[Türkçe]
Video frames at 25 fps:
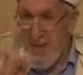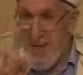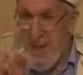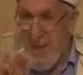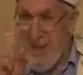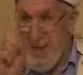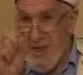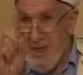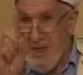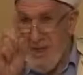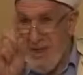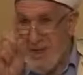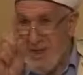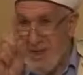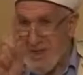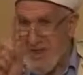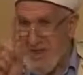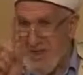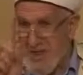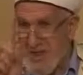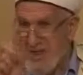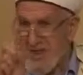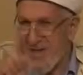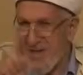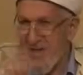ve bil
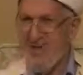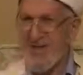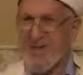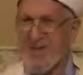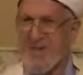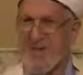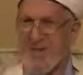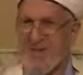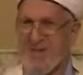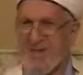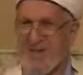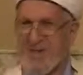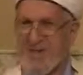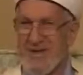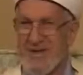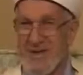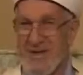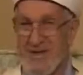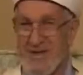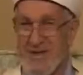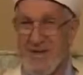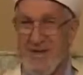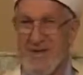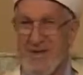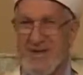kaderi.
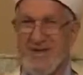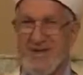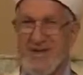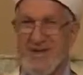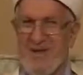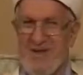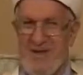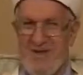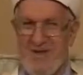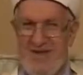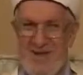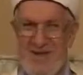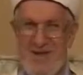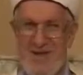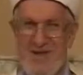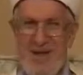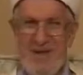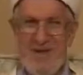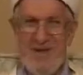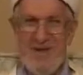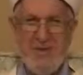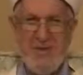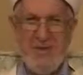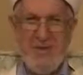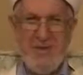Kader, kadere
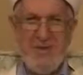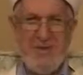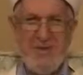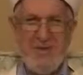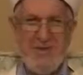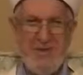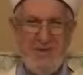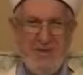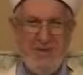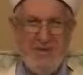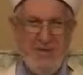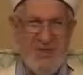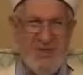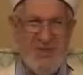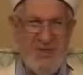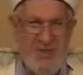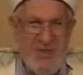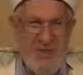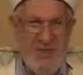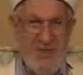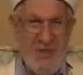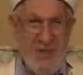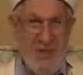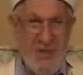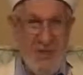inandım diyoruz biz.
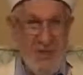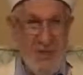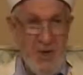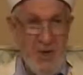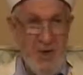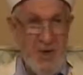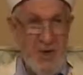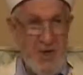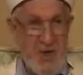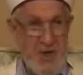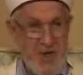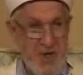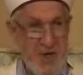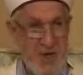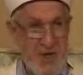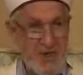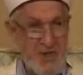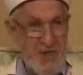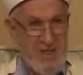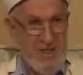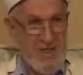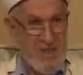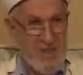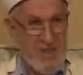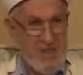Ama o
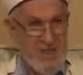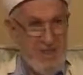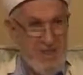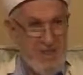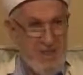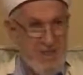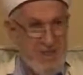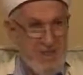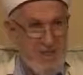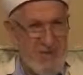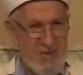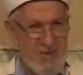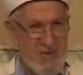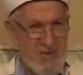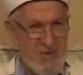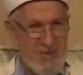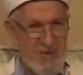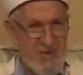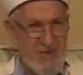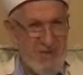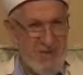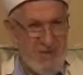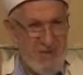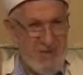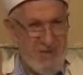itiraz ediyorum diyor.
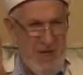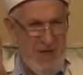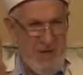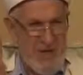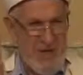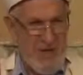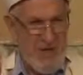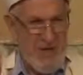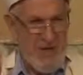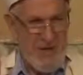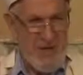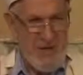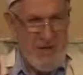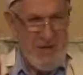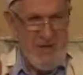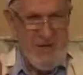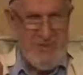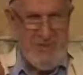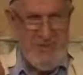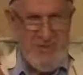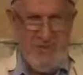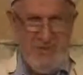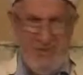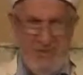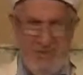İtiraz
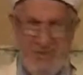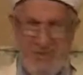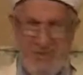ediyorum.